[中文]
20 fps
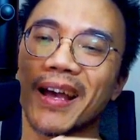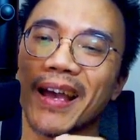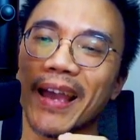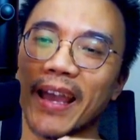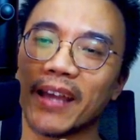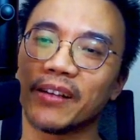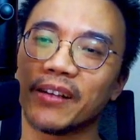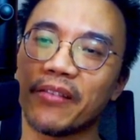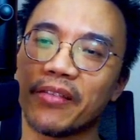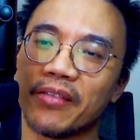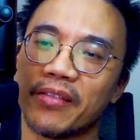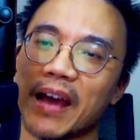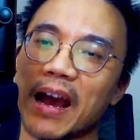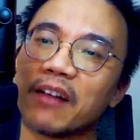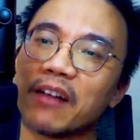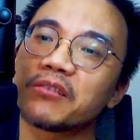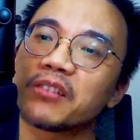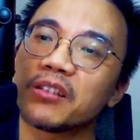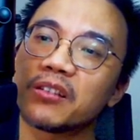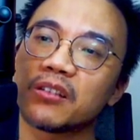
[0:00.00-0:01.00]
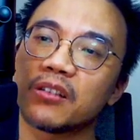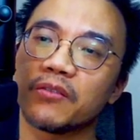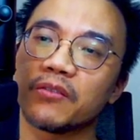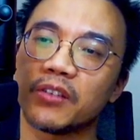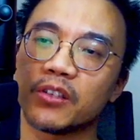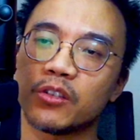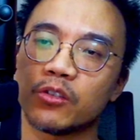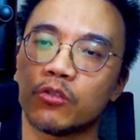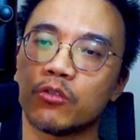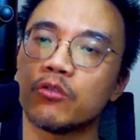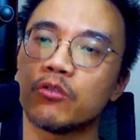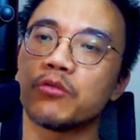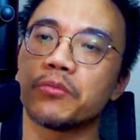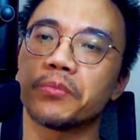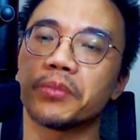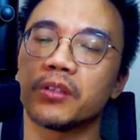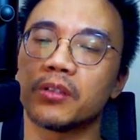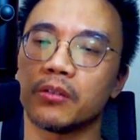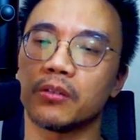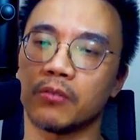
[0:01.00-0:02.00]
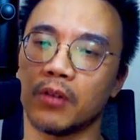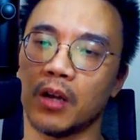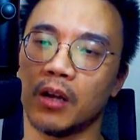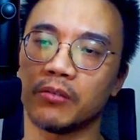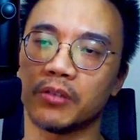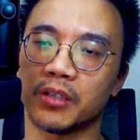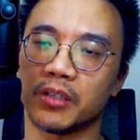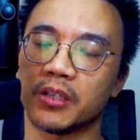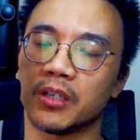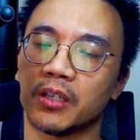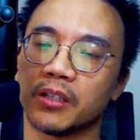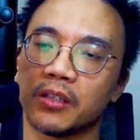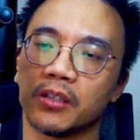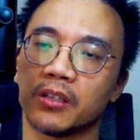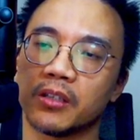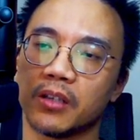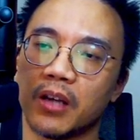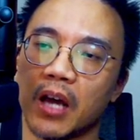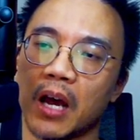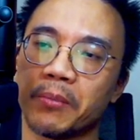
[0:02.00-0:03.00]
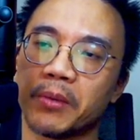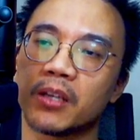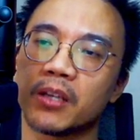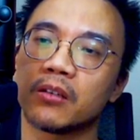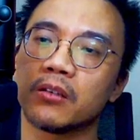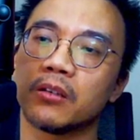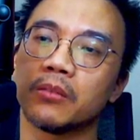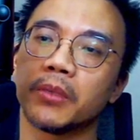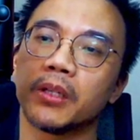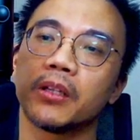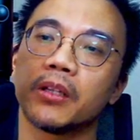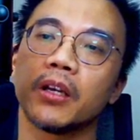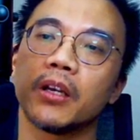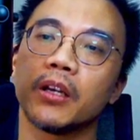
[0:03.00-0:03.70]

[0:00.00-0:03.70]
And thousands of his troops，好几千的这个阿兵哥们，